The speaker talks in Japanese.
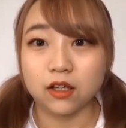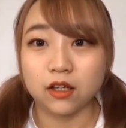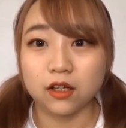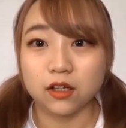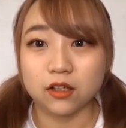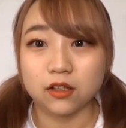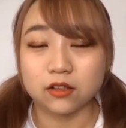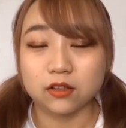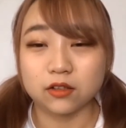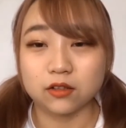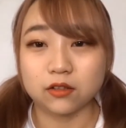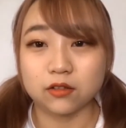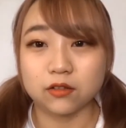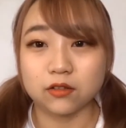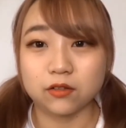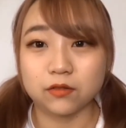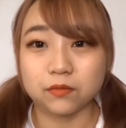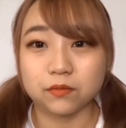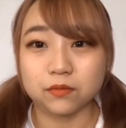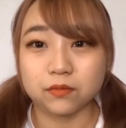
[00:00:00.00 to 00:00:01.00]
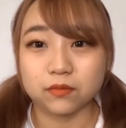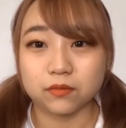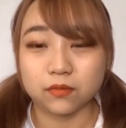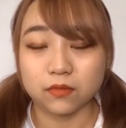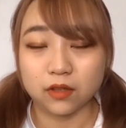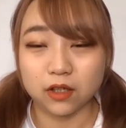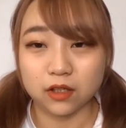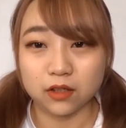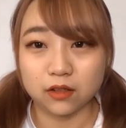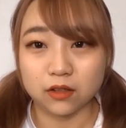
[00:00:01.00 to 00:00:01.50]
その
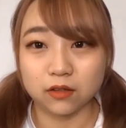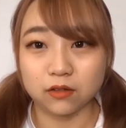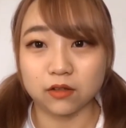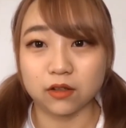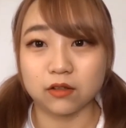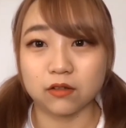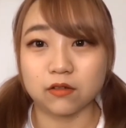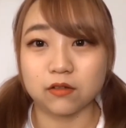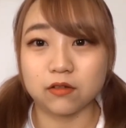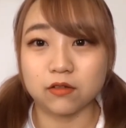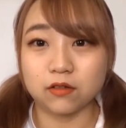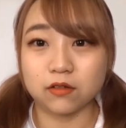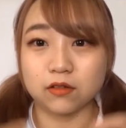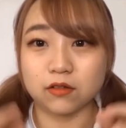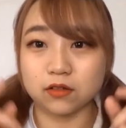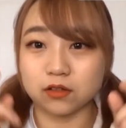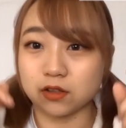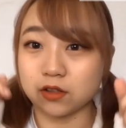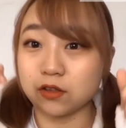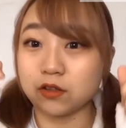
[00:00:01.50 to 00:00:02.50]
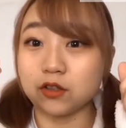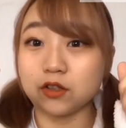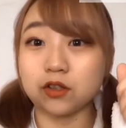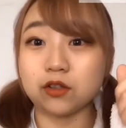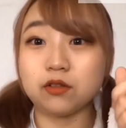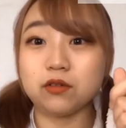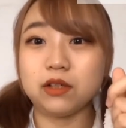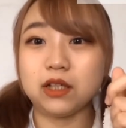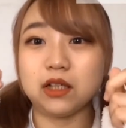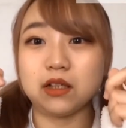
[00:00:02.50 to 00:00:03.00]
何て言うんだろうこうその
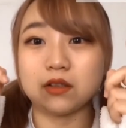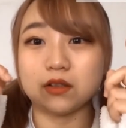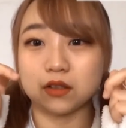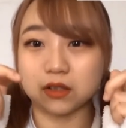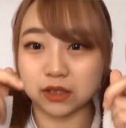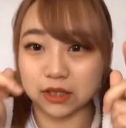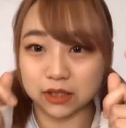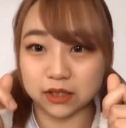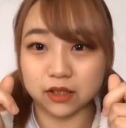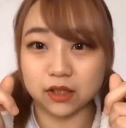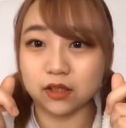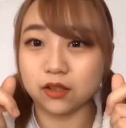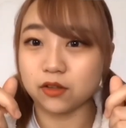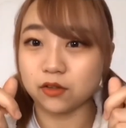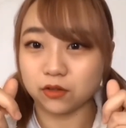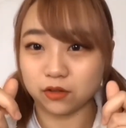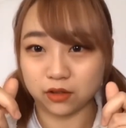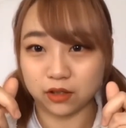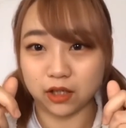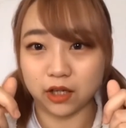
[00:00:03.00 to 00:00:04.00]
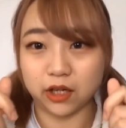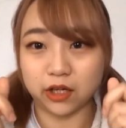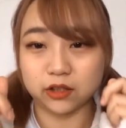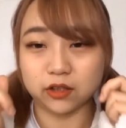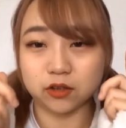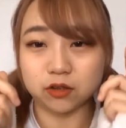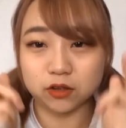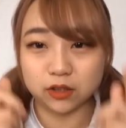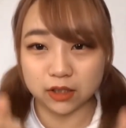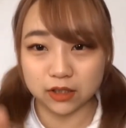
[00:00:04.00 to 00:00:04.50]
ショーウィンドウを写真撮ってそ
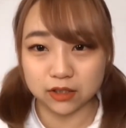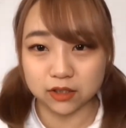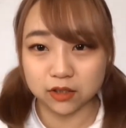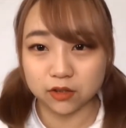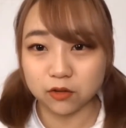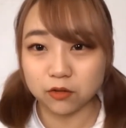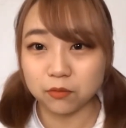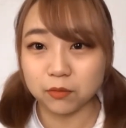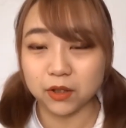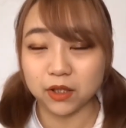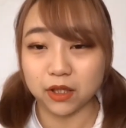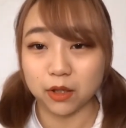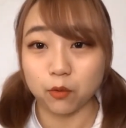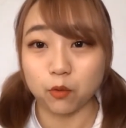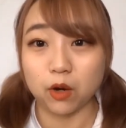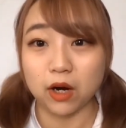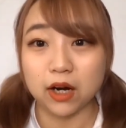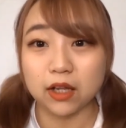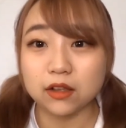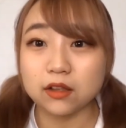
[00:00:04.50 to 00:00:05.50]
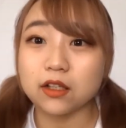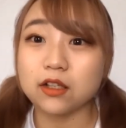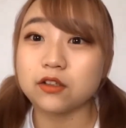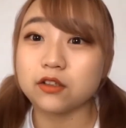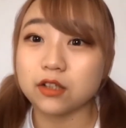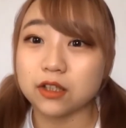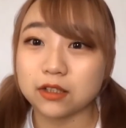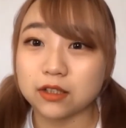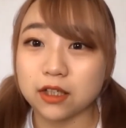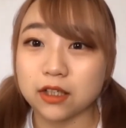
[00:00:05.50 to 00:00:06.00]
の写真を見て笑ってく
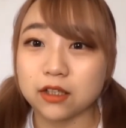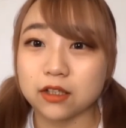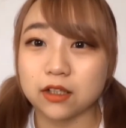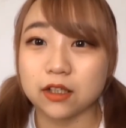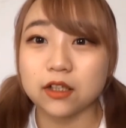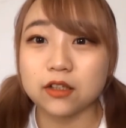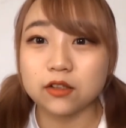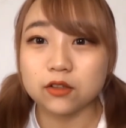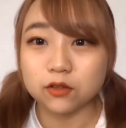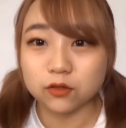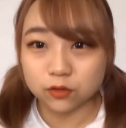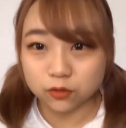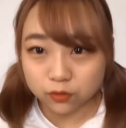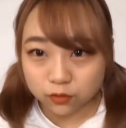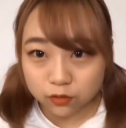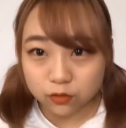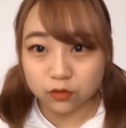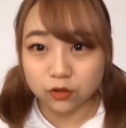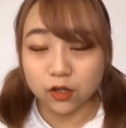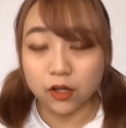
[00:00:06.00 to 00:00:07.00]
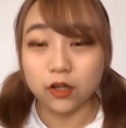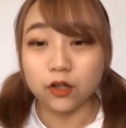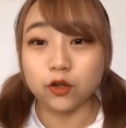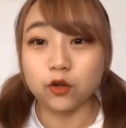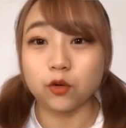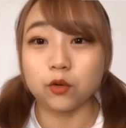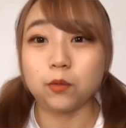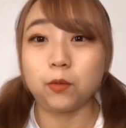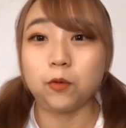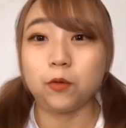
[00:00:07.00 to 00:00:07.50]
ださいっていう
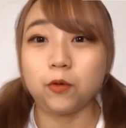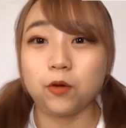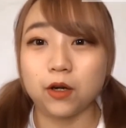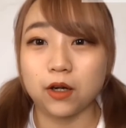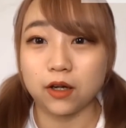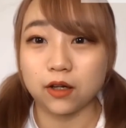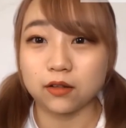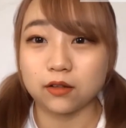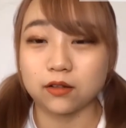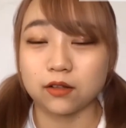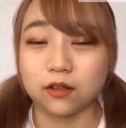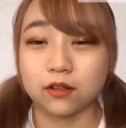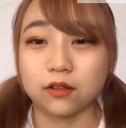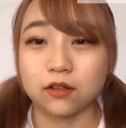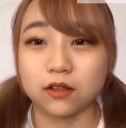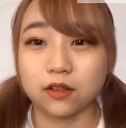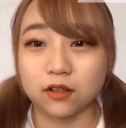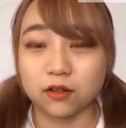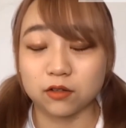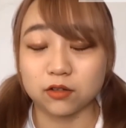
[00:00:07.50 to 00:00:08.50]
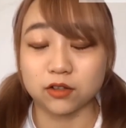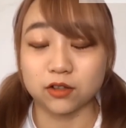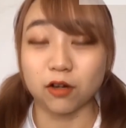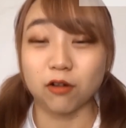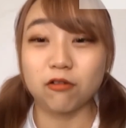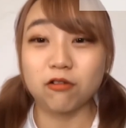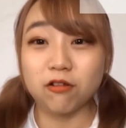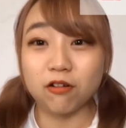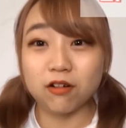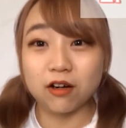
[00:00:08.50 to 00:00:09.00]
要望があったんだけどそ
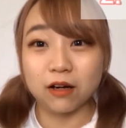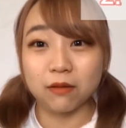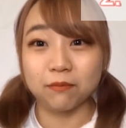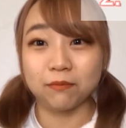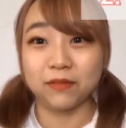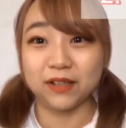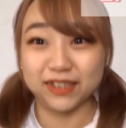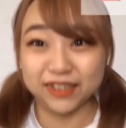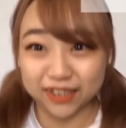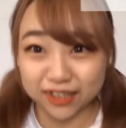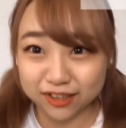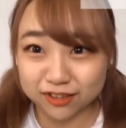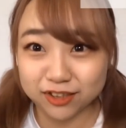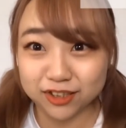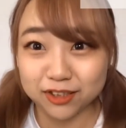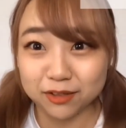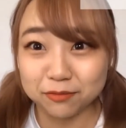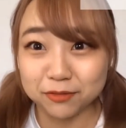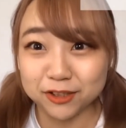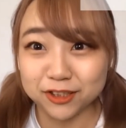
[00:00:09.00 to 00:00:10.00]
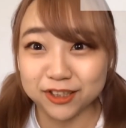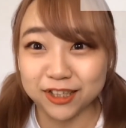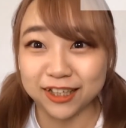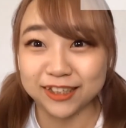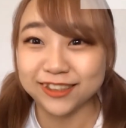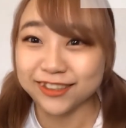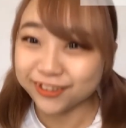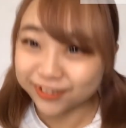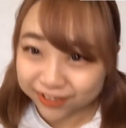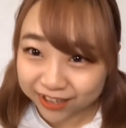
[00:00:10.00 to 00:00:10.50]
こがめちゃくちゃ難し
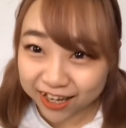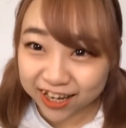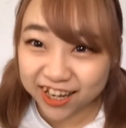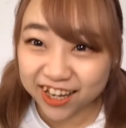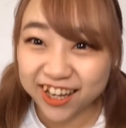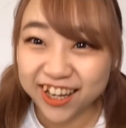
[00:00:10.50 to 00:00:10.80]
くて